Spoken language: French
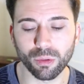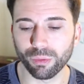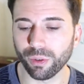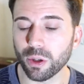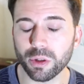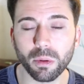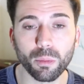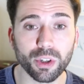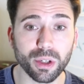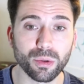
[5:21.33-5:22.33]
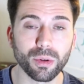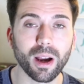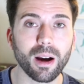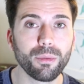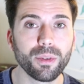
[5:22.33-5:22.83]
Donc franchement, moi j'en suis
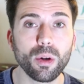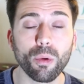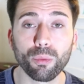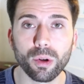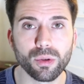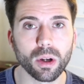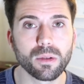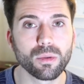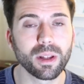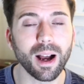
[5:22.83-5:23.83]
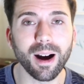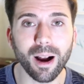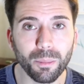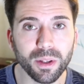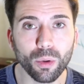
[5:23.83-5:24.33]
ravi, on voit du résultat
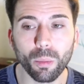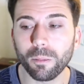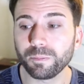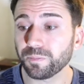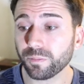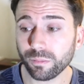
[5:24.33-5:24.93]
rapidement.